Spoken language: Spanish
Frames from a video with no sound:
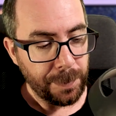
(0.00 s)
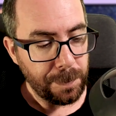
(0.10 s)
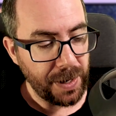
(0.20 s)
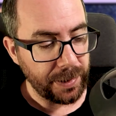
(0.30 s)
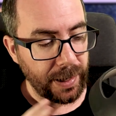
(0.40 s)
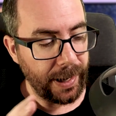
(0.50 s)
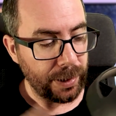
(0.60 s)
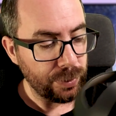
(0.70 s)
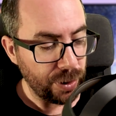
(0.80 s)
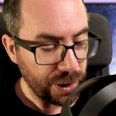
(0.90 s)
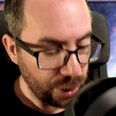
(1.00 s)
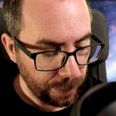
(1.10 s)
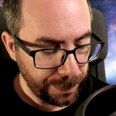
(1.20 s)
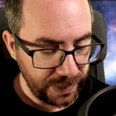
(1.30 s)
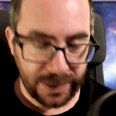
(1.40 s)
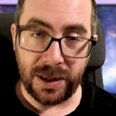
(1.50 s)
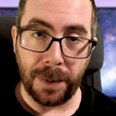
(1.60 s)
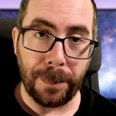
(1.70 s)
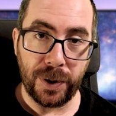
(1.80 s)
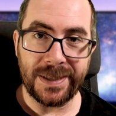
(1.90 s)
Bien, algunos
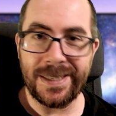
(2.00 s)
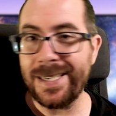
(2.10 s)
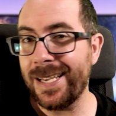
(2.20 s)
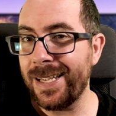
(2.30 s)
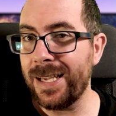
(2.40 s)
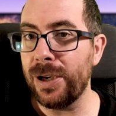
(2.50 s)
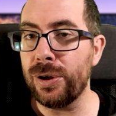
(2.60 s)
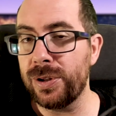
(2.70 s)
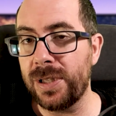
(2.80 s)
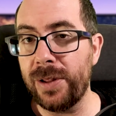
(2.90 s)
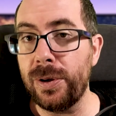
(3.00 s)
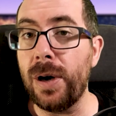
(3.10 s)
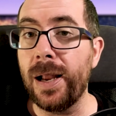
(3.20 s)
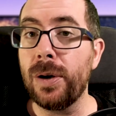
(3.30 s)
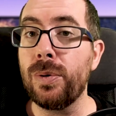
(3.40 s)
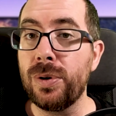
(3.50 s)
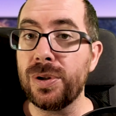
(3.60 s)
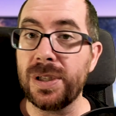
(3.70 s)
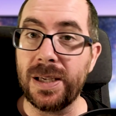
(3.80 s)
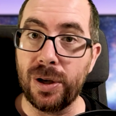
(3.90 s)
inconvenientes, porque sí que le he encontrado
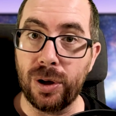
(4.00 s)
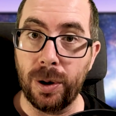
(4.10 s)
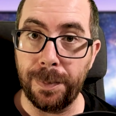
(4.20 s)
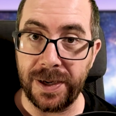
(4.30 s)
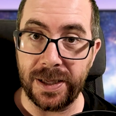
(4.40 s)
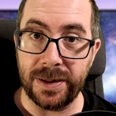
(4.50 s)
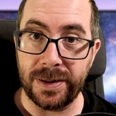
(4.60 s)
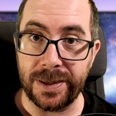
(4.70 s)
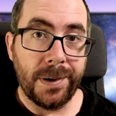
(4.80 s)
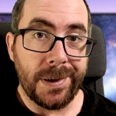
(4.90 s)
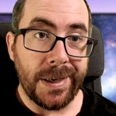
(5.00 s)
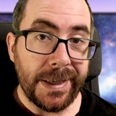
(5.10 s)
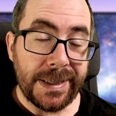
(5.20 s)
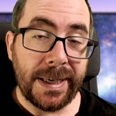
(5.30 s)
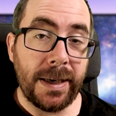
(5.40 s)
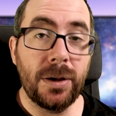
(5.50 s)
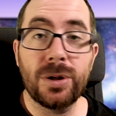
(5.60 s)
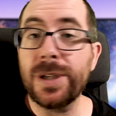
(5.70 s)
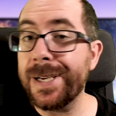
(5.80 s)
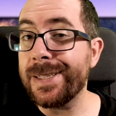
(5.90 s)
algunos inconvenientes. Y es que
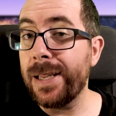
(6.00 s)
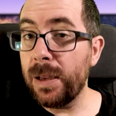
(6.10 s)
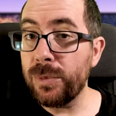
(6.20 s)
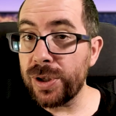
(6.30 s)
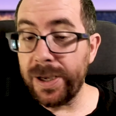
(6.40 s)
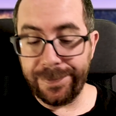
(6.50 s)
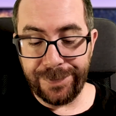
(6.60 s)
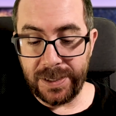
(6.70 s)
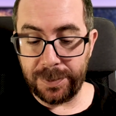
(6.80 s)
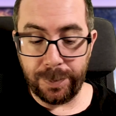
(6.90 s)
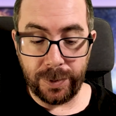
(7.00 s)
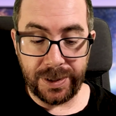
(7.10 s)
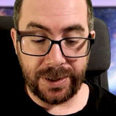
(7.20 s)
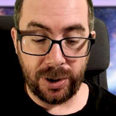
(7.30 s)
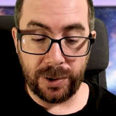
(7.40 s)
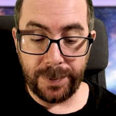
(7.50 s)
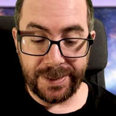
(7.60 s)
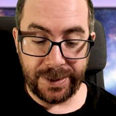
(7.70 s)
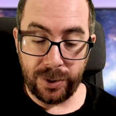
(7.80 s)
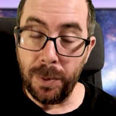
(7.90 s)
los que tenemos gafas, pues nos va
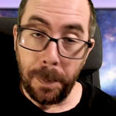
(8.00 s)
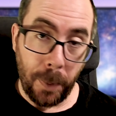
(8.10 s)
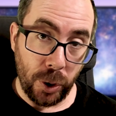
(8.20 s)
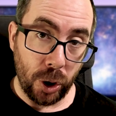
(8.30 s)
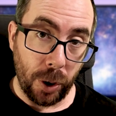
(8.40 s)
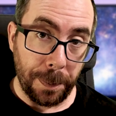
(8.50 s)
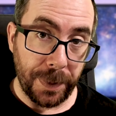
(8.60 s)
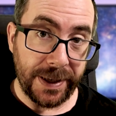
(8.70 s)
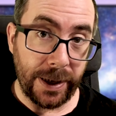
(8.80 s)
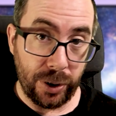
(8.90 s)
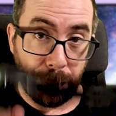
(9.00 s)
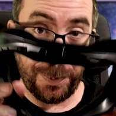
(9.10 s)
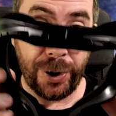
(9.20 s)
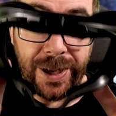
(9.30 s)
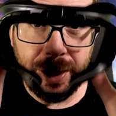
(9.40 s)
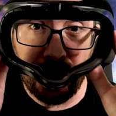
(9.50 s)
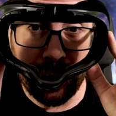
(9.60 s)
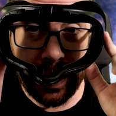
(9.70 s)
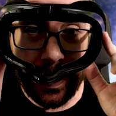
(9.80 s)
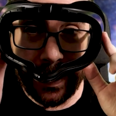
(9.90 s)
a ser un poco complicado
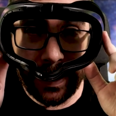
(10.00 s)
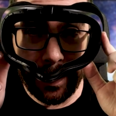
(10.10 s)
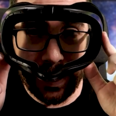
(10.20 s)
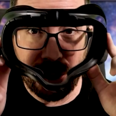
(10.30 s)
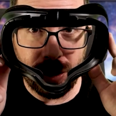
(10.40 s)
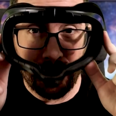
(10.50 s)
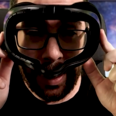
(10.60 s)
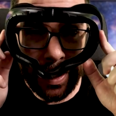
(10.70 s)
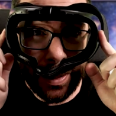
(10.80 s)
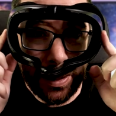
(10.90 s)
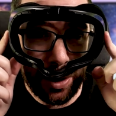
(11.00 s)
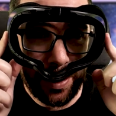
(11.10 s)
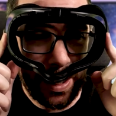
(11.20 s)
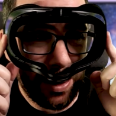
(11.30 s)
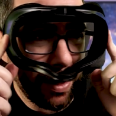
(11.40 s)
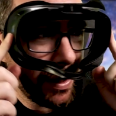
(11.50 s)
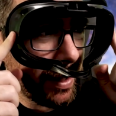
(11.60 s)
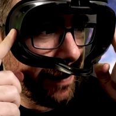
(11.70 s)
ponernos este visor. Si os dais cuenta,